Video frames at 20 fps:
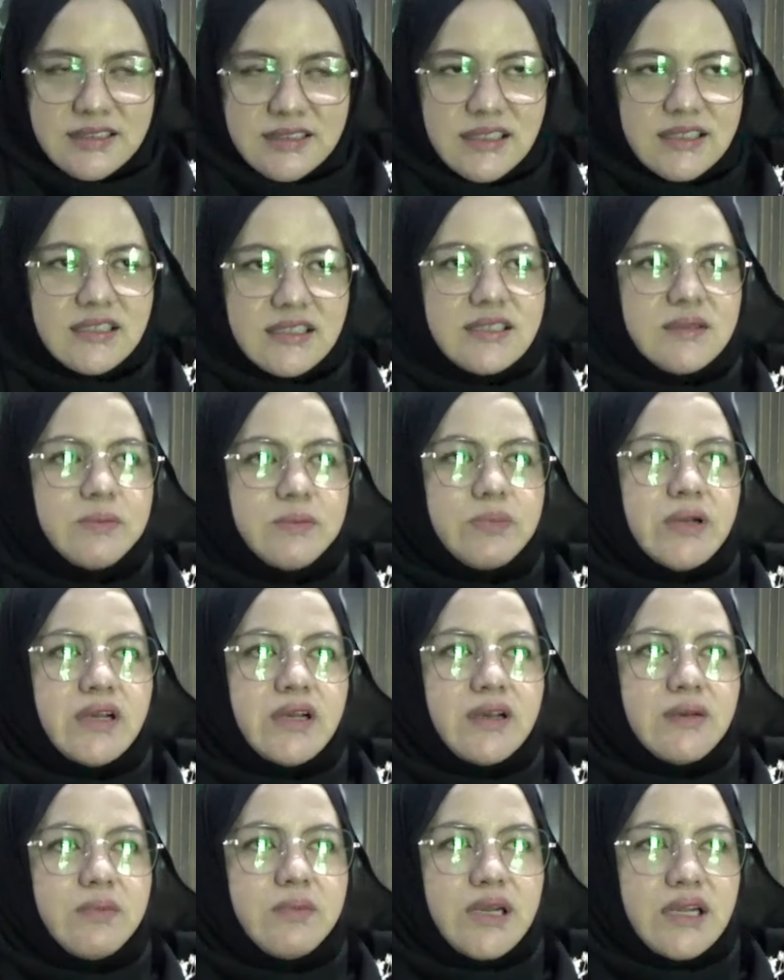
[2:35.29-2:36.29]
jadi
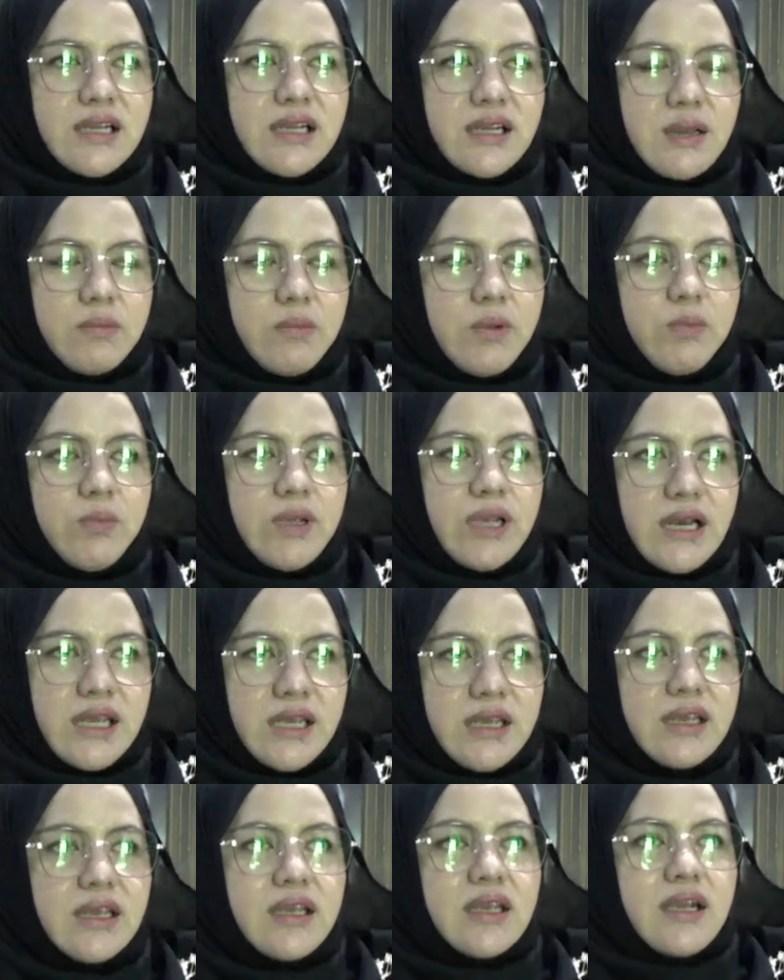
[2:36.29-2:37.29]
uh, mereka
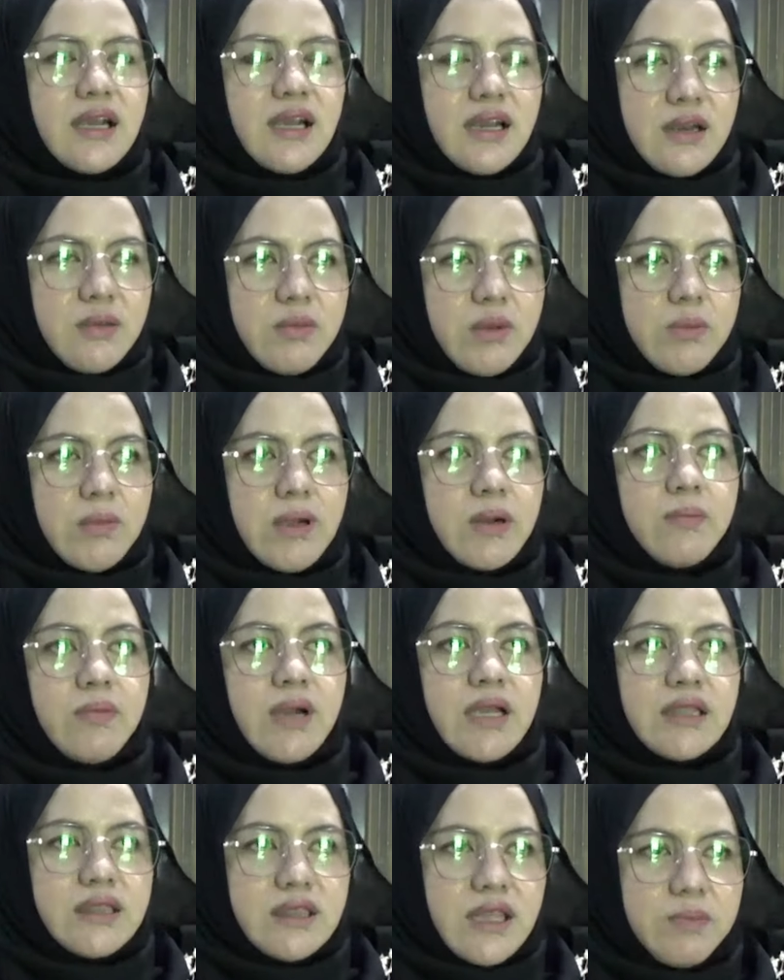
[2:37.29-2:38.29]
memilih karena memang
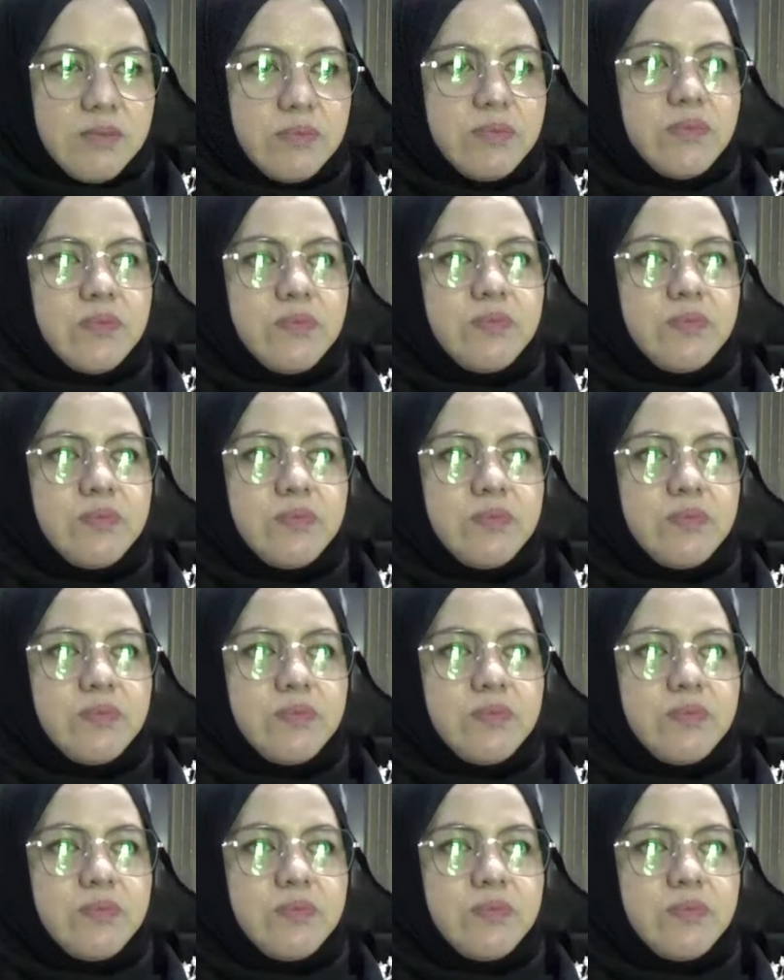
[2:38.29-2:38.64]
mantap